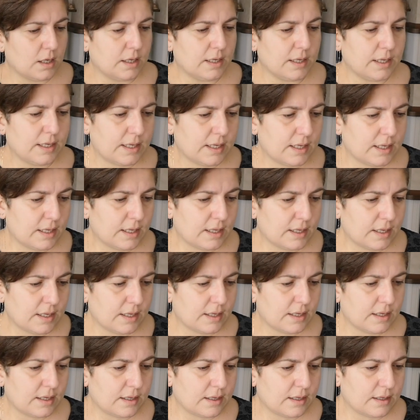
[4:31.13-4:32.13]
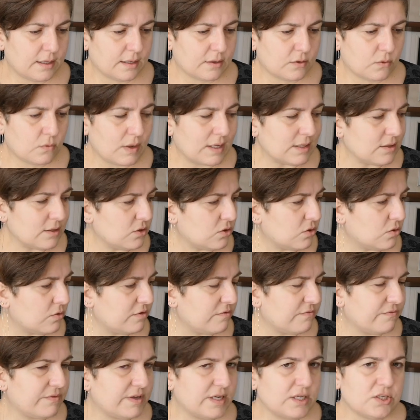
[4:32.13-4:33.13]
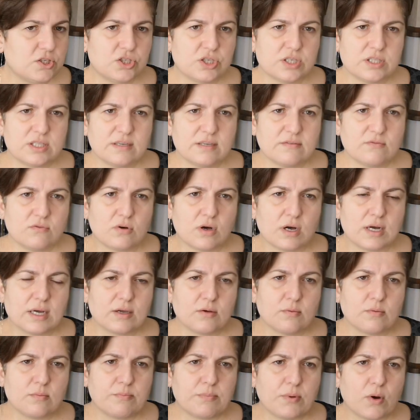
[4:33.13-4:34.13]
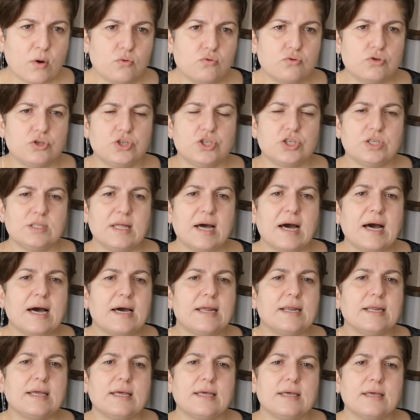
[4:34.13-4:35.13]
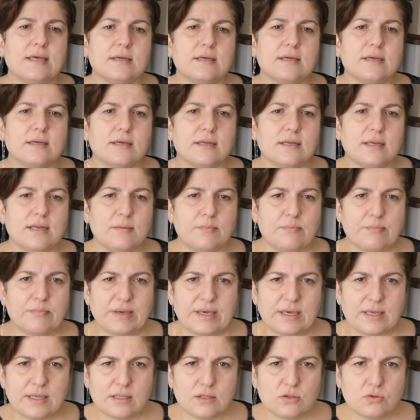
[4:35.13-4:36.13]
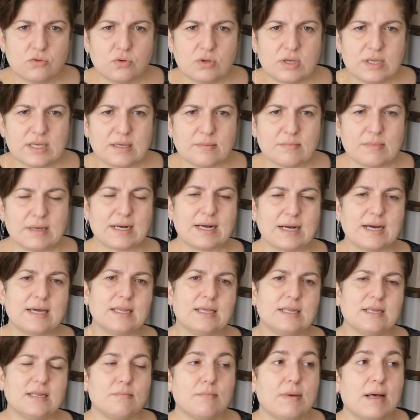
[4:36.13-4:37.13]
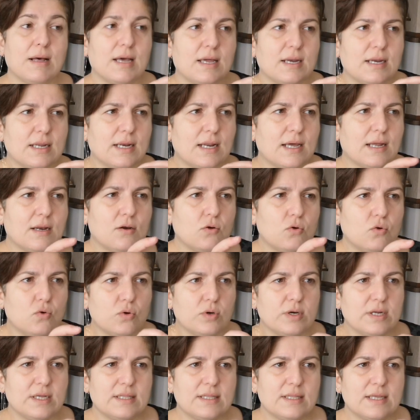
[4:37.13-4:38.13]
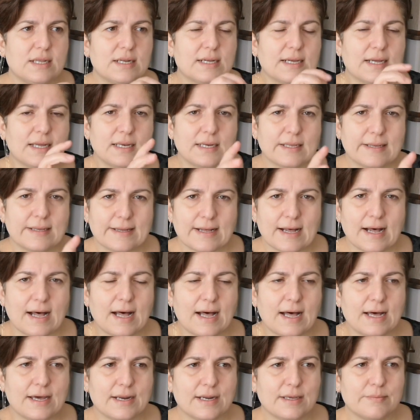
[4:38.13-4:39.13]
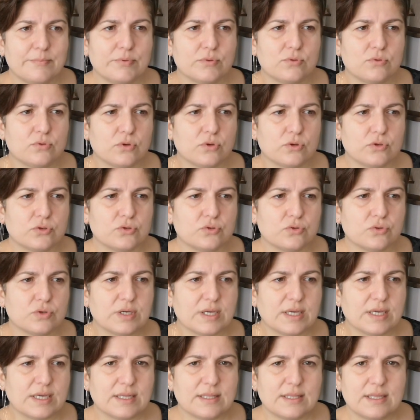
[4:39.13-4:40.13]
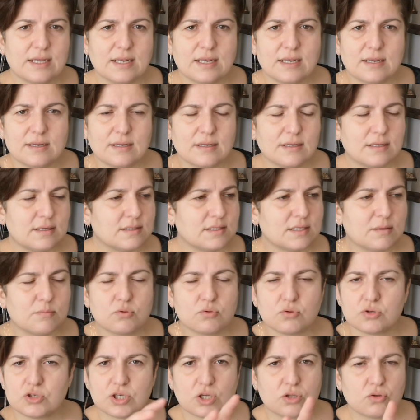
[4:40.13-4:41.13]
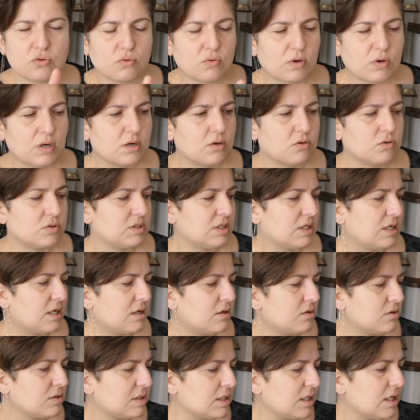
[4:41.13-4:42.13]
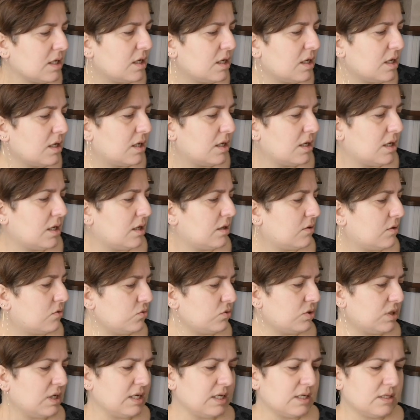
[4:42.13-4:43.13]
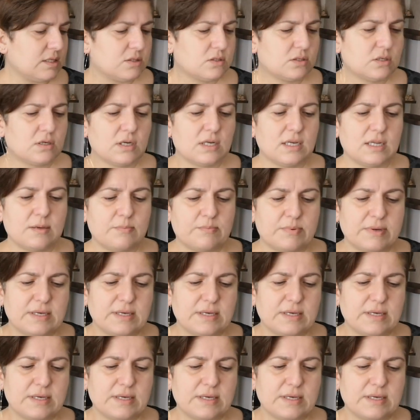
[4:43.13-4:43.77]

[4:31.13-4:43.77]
E quando invece devo anche un po' lucidare le pentole che magari rimane l'alone del calcare piuttosto che del si è bruciato qualcosina così utilizzo le